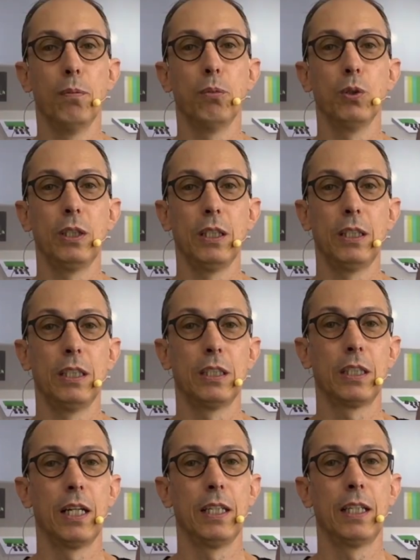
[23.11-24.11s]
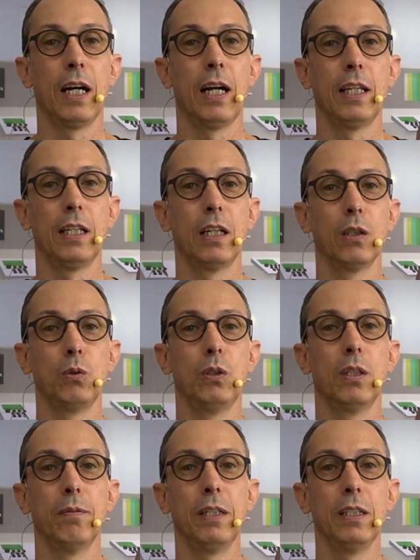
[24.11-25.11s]
Potete scaricare
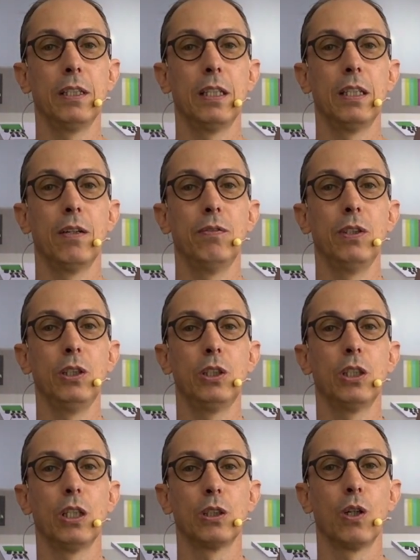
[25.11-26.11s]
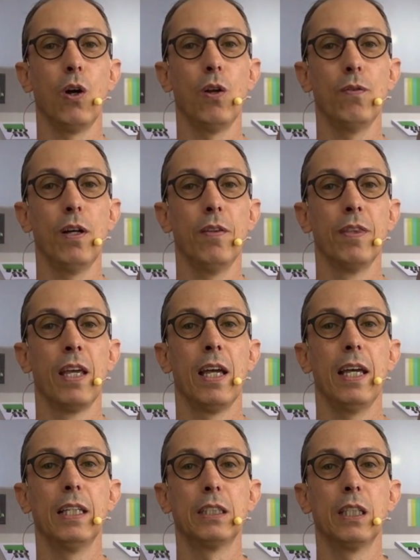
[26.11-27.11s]
gratuitamente DaVinci Resolve
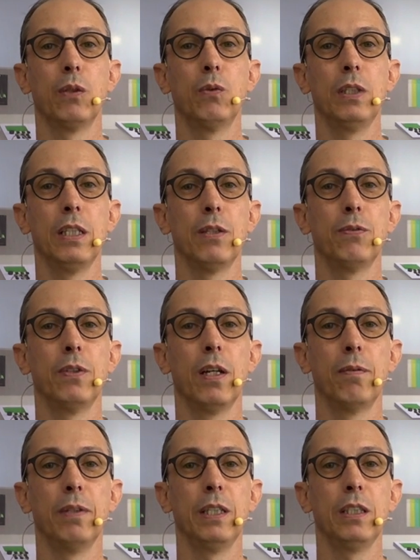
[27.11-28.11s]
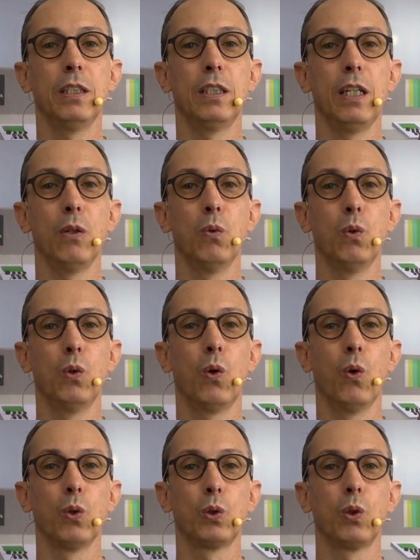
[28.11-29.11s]
e seguire finalmente un
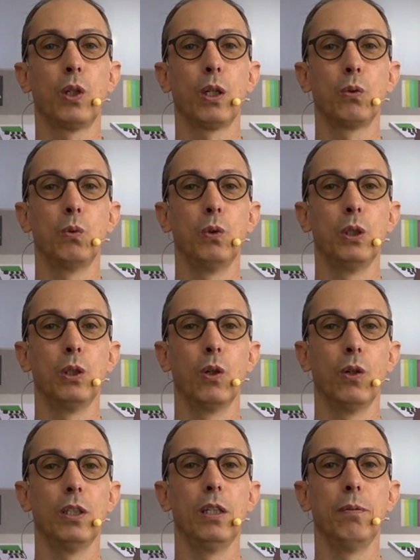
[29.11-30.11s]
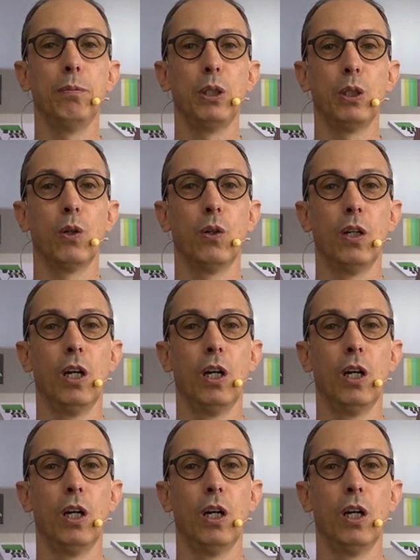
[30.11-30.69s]
corso gratuito, il mio.